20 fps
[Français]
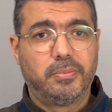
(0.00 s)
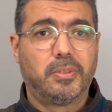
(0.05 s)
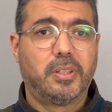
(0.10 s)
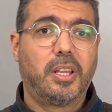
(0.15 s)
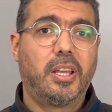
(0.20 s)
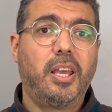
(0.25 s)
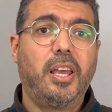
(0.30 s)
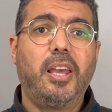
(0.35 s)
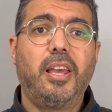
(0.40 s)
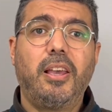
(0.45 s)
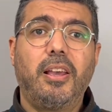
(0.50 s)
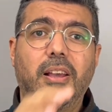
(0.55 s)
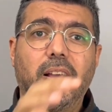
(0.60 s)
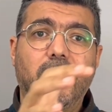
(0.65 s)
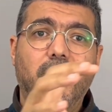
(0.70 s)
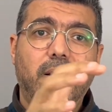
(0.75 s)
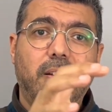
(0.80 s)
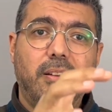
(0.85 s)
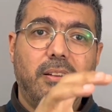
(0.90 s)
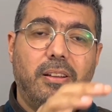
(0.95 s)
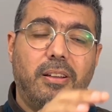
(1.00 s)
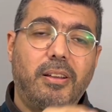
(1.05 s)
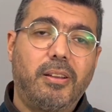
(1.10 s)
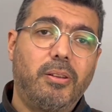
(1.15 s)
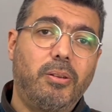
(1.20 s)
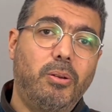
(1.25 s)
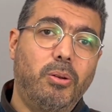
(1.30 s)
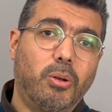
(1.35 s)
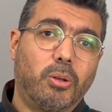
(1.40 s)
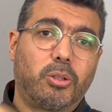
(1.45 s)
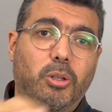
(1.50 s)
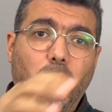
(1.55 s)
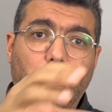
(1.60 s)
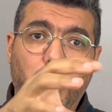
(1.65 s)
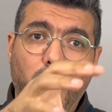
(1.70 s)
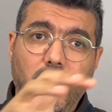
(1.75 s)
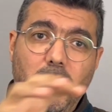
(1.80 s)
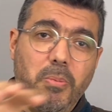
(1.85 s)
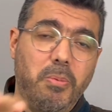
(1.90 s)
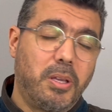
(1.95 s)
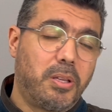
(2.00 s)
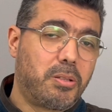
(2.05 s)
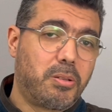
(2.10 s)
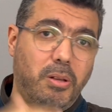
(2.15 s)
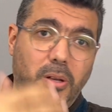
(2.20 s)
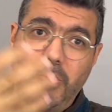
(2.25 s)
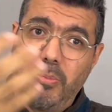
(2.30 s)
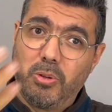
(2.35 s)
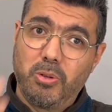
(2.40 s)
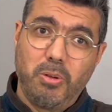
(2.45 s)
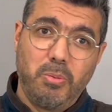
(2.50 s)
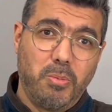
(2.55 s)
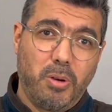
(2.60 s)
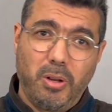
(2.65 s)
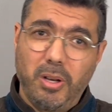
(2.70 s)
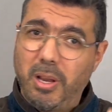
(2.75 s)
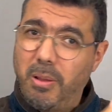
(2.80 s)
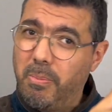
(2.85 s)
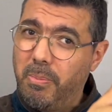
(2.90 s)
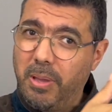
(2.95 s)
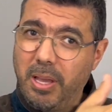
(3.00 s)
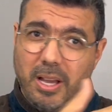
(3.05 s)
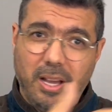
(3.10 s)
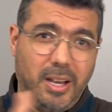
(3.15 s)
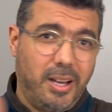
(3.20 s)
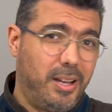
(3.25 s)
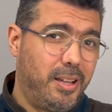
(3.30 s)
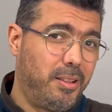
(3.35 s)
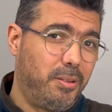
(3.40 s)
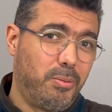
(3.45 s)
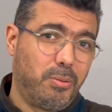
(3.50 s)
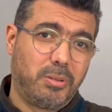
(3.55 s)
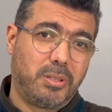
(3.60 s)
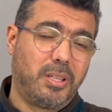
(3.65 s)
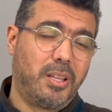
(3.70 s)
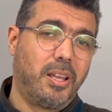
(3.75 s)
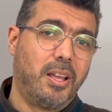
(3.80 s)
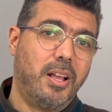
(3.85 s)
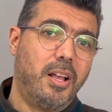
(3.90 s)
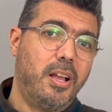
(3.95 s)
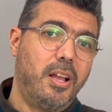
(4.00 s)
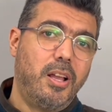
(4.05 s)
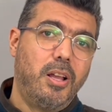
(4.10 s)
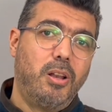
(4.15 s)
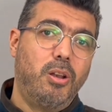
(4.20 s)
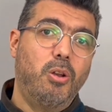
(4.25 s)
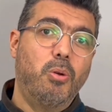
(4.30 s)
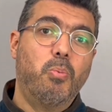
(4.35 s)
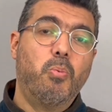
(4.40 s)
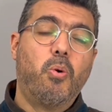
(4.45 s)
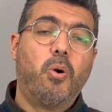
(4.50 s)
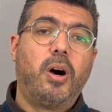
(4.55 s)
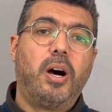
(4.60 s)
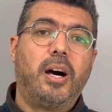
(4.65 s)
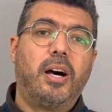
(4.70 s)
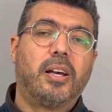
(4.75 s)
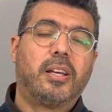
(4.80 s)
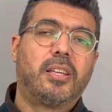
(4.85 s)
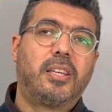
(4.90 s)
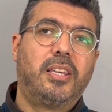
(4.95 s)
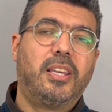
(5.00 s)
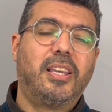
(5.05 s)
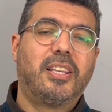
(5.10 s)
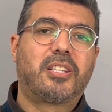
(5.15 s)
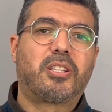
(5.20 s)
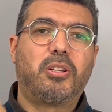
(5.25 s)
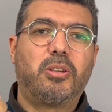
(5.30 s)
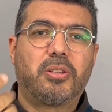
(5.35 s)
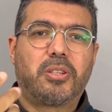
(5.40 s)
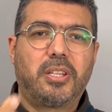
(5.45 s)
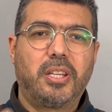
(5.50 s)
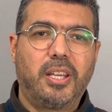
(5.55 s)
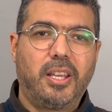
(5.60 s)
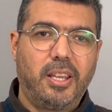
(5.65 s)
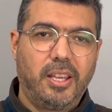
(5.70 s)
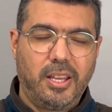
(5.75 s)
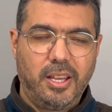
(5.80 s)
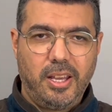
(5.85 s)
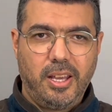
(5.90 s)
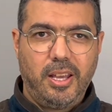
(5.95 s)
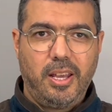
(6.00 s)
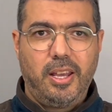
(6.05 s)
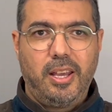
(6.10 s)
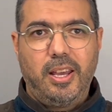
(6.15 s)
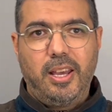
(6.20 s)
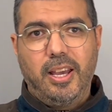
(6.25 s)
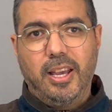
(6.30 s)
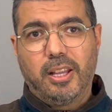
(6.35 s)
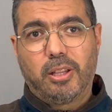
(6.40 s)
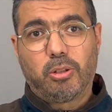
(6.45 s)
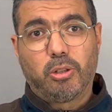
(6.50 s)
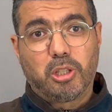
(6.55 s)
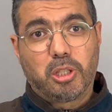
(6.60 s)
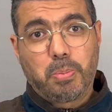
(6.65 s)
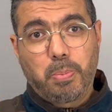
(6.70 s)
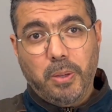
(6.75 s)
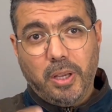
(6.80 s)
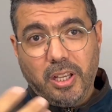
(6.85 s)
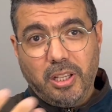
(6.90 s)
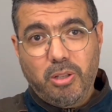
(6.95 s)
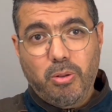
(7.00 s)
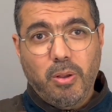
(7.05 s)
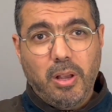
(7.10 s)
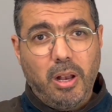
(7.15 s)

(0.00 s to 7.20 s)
Et une autre polémique, sur les musulmans, on aime bien, hein, donc c'est le mois qui est censé être spirituel,